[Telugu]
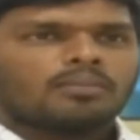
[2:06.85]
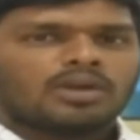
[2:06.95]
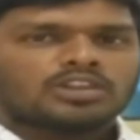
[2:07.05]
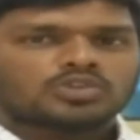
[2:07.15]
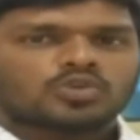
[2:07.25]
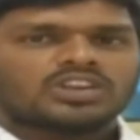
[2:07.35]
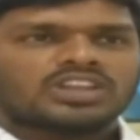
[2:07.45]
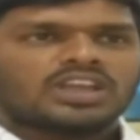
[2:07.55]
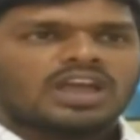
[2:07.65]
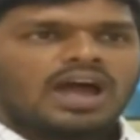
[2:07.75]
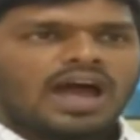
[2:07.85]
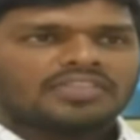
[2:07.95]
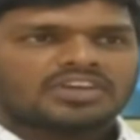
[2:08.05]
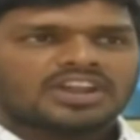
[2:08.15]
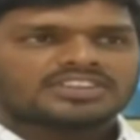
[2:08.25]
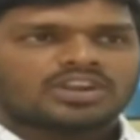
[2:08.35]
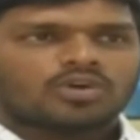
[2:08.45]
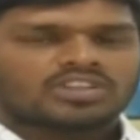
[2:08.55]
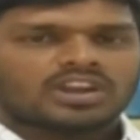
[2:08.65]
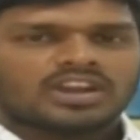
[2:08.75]
మలుచుకొని ఆంధ్ర రాష్ట్ర
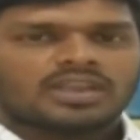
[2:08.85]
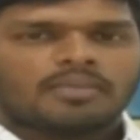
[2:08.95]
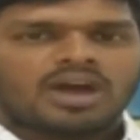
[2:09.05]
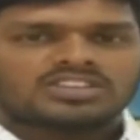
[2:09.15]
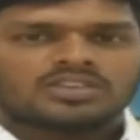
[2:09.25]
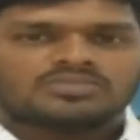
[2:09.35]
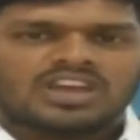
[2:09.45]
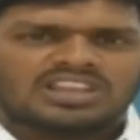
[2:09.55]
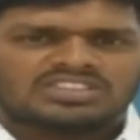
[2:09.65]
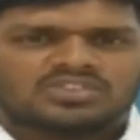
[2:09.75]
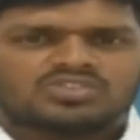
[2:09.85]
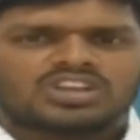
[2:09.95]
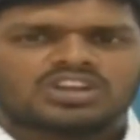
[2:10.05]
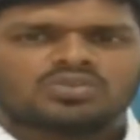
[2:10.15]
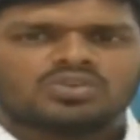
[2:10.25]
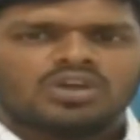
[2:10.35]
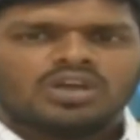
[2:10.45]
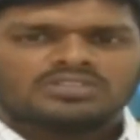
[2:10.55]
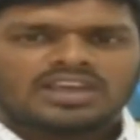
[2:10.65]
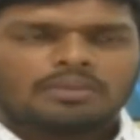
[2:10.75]
అవతరాన్ని మార్చడం చాలా సిగ్గుచేటు
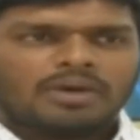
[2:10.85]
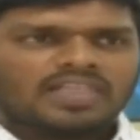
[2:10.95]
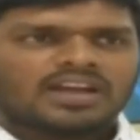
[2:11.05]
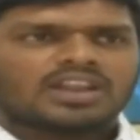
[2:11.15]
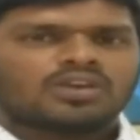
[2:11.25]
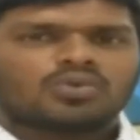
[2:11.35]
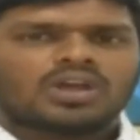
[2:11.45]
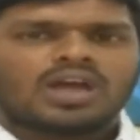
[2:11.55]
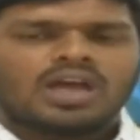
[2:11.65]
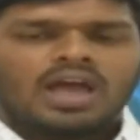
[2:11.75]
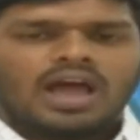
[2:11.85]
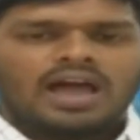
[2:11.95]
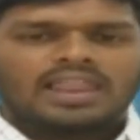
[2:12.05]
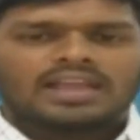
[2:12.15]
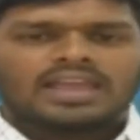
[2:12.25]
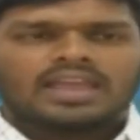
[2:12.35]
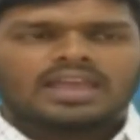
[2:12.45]
చాలా బాధాకరం కూడా అలాగే